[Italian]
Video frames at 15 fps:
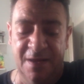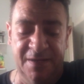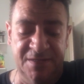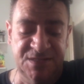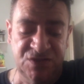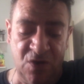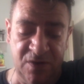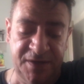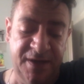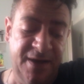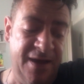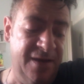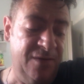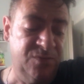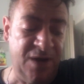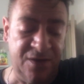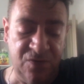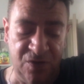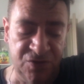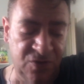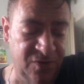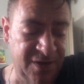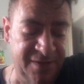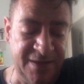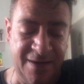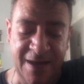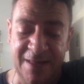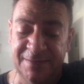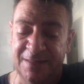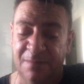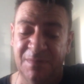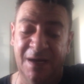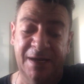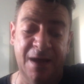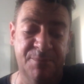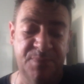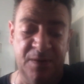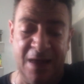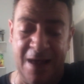so che ha un accordo con l'Atalanta ma che a,